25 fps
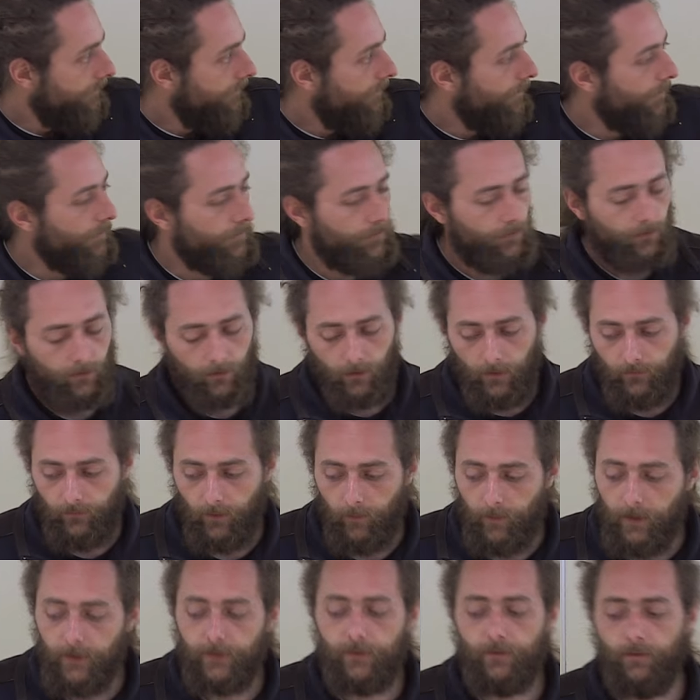Autre
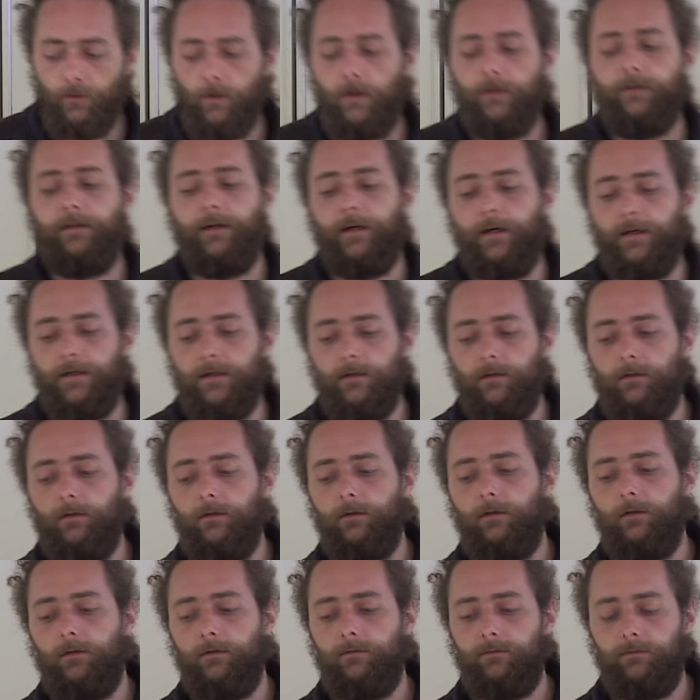information
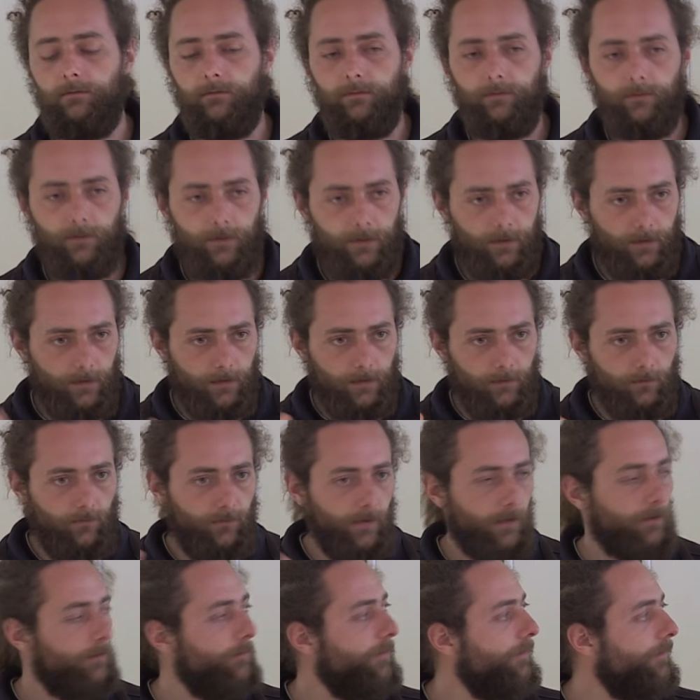intéressante qui nous
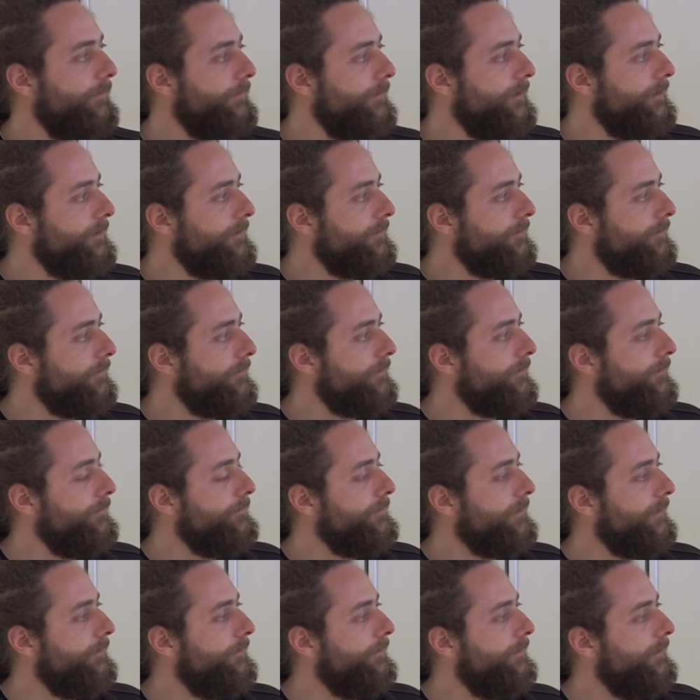fait comprendre des choses que
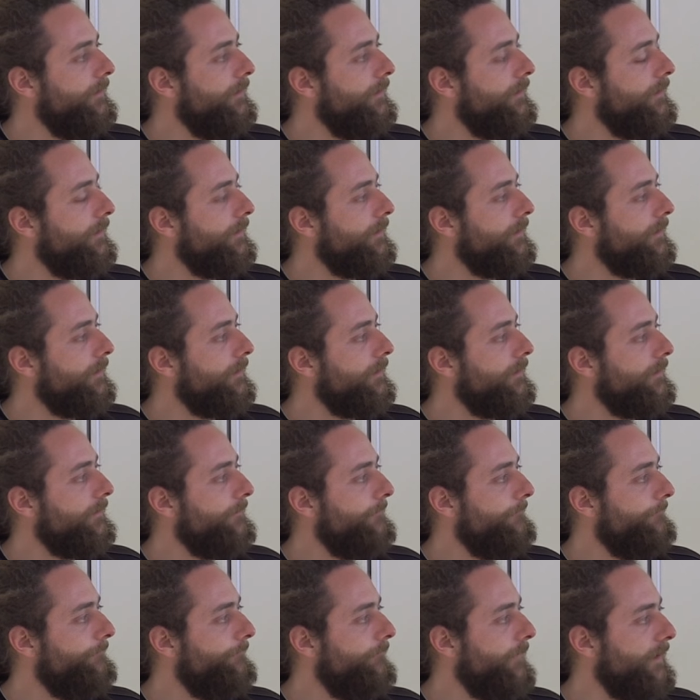nous a donné euh,
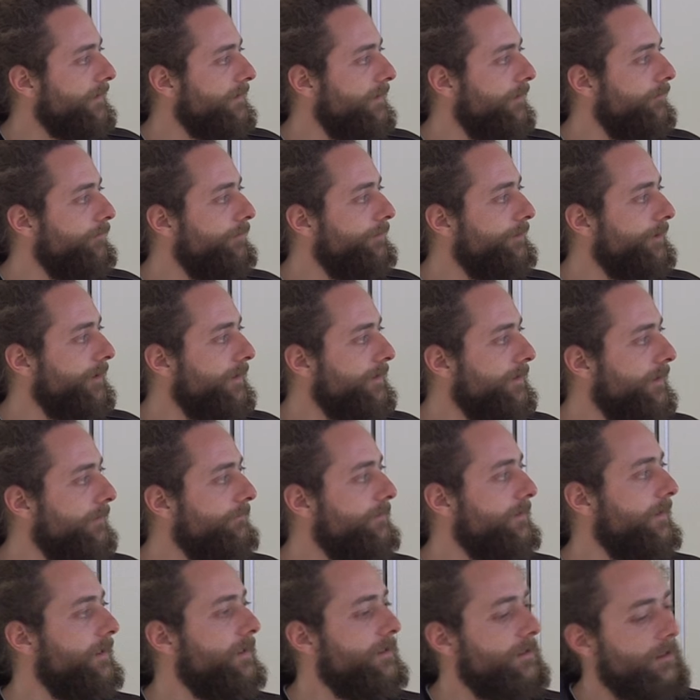Marcel Boucher, c'est que
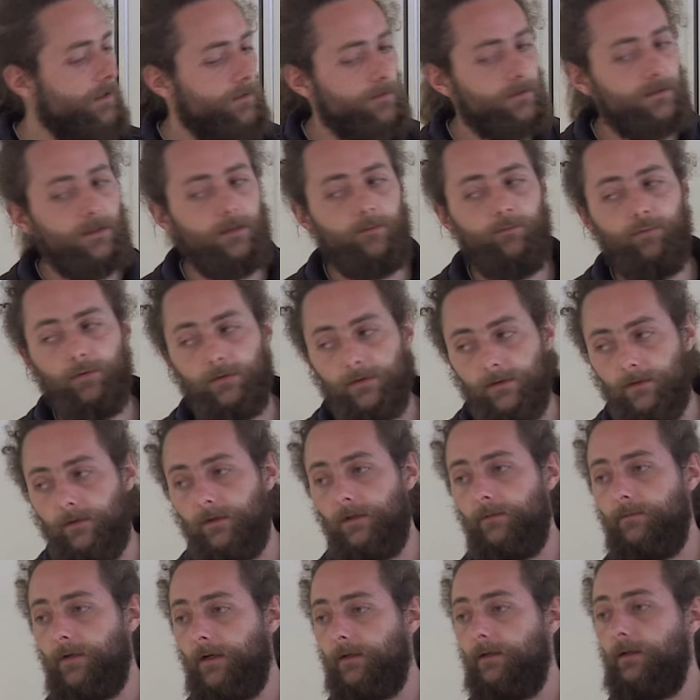vous avez 47%
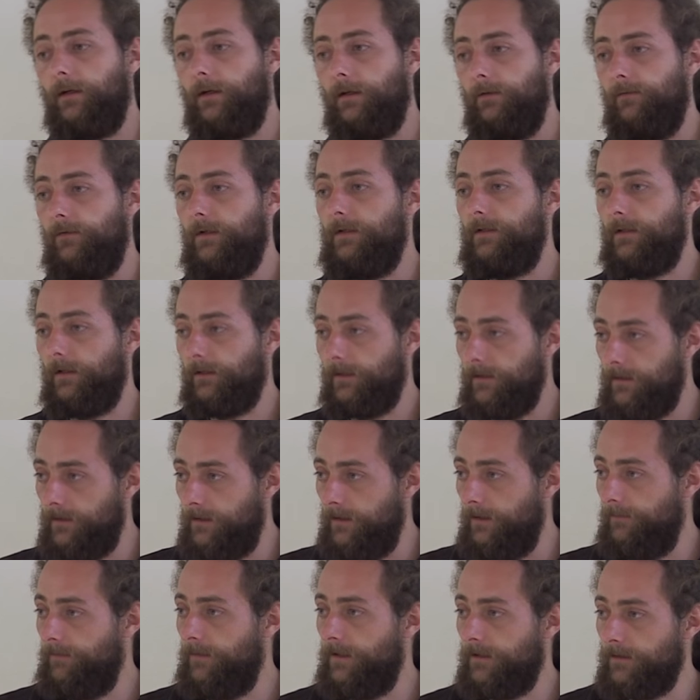des bactéries fixatrices
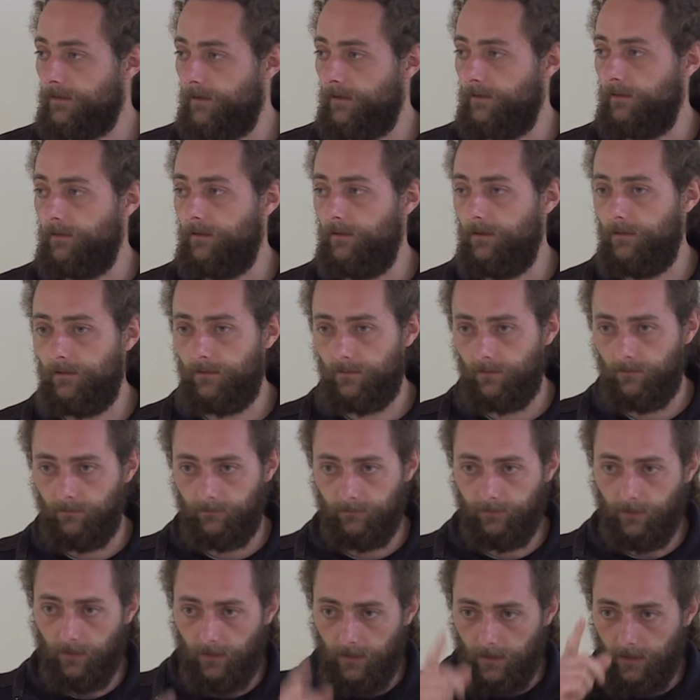libres d'azote qui
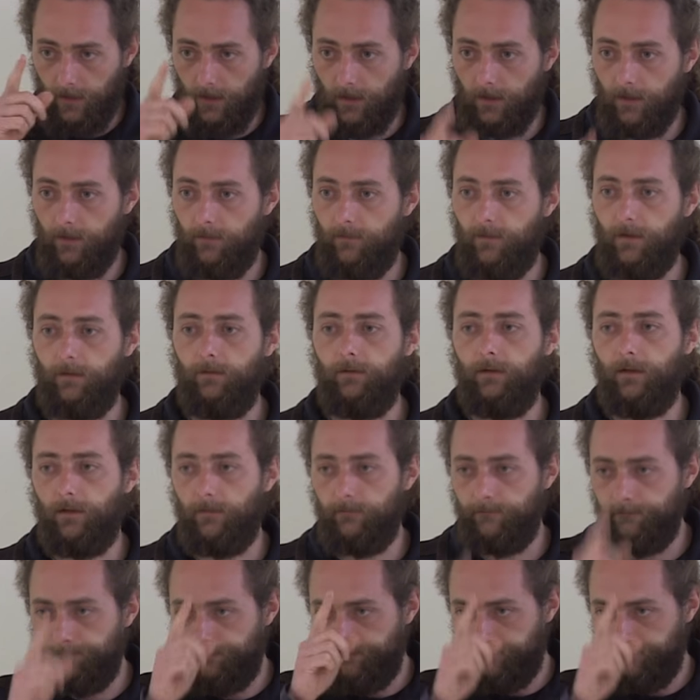sont dans la galerie du verre de terre.